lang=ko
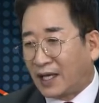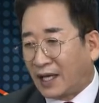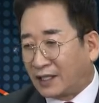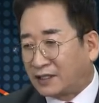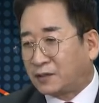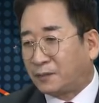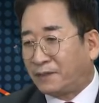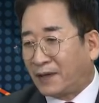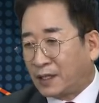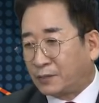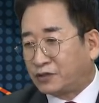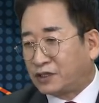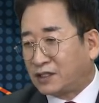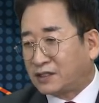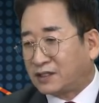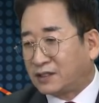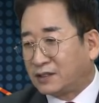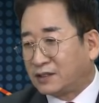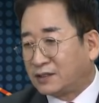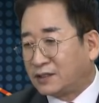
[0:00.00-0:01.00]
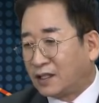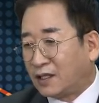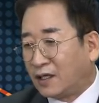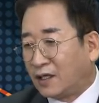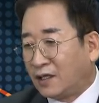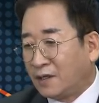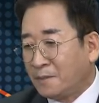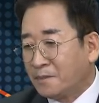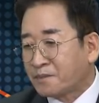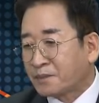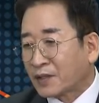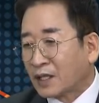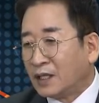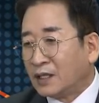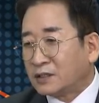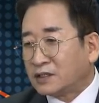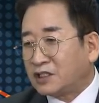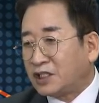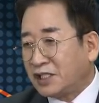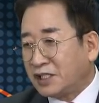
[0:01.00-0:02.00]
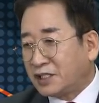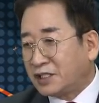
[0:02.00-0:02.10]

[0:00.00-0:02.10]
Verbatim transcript: X5, 6는요. 7